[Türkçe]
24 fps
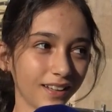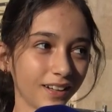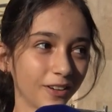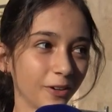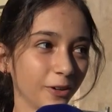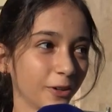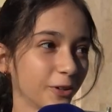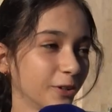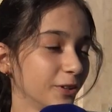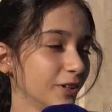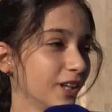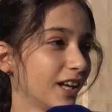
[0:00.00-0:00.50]

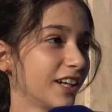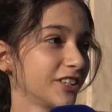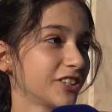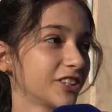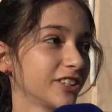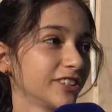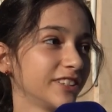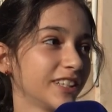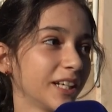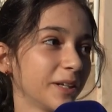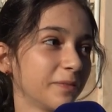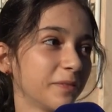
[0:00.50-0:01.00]
Okullar
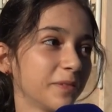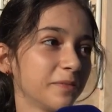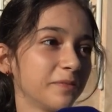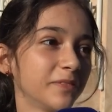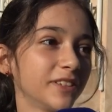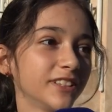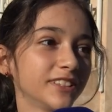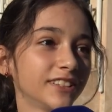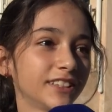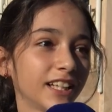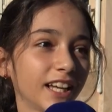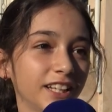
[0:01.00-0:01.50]
açıldı
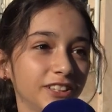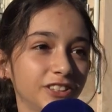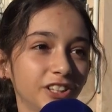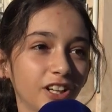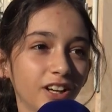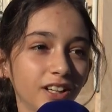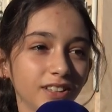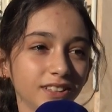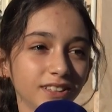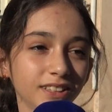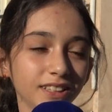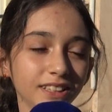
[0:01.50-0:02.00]
hepimiz
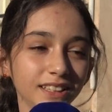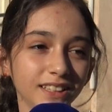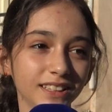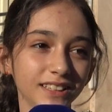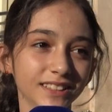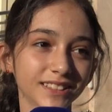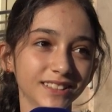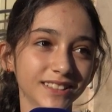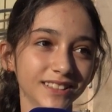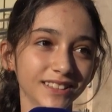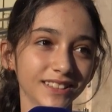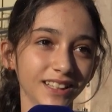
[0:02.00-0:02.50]

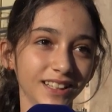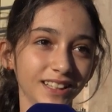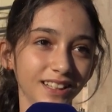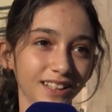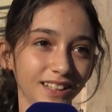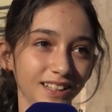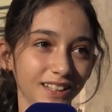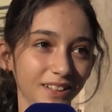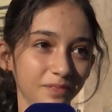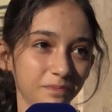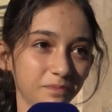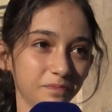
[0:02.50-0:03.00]
heyecanlıyız.
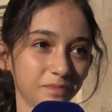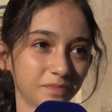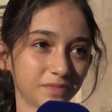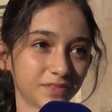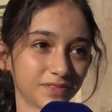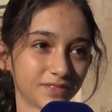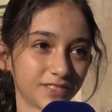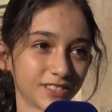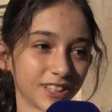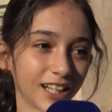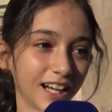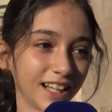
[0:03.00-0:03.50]
Ee,
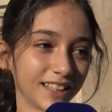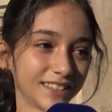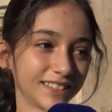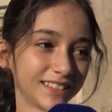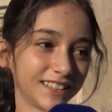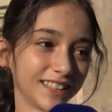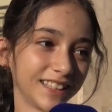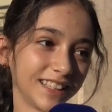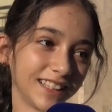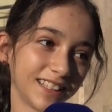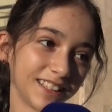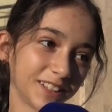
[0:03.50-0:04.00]

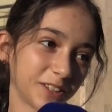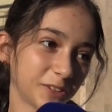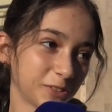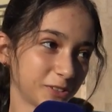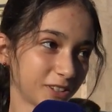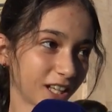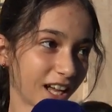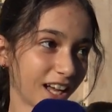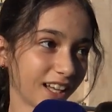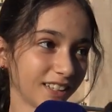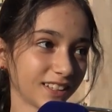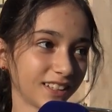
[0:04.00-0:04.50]
tatil
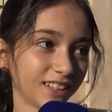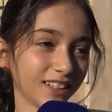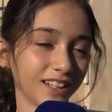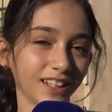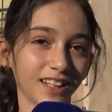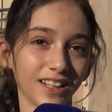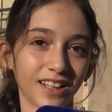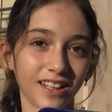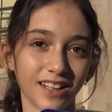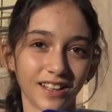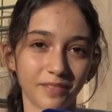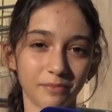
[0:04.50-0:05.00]
güzel
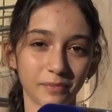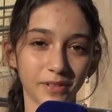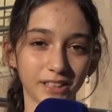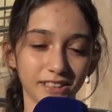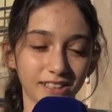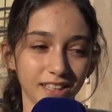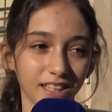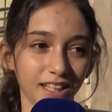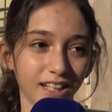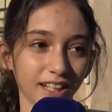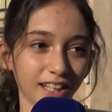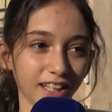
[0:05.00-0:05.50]
e,
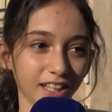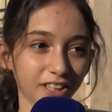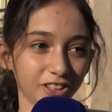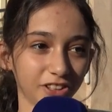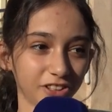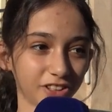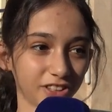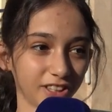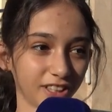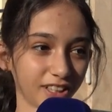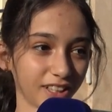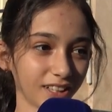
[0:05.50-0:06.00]
mesela
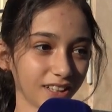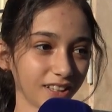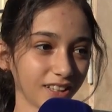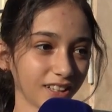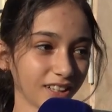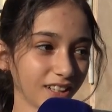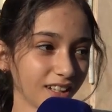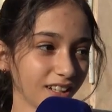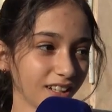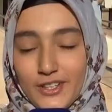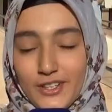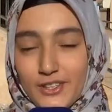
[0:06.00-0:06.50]
geçti.
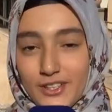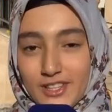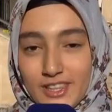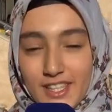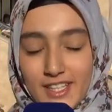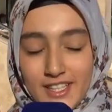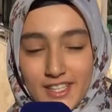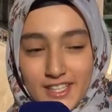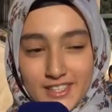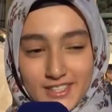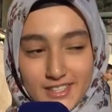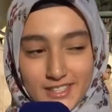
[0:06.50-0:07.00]

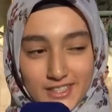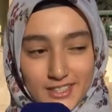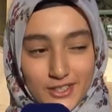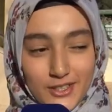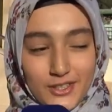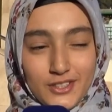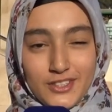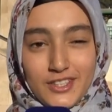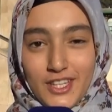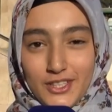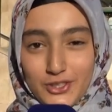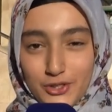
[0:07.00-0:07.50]
Okullar
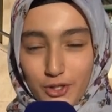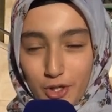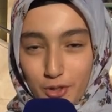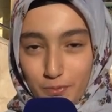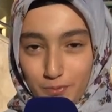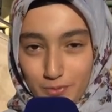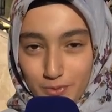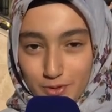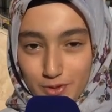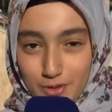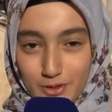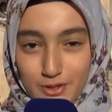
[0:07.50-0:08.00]
açılıyor diye
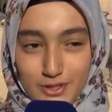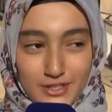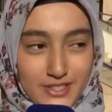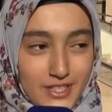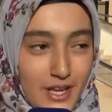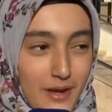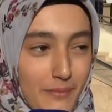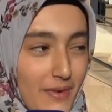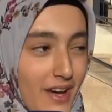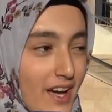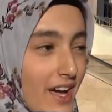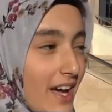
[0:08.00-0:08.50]
çok mutluyuz
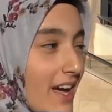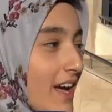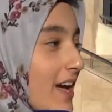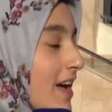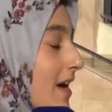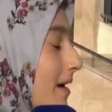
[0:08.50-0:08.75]
ama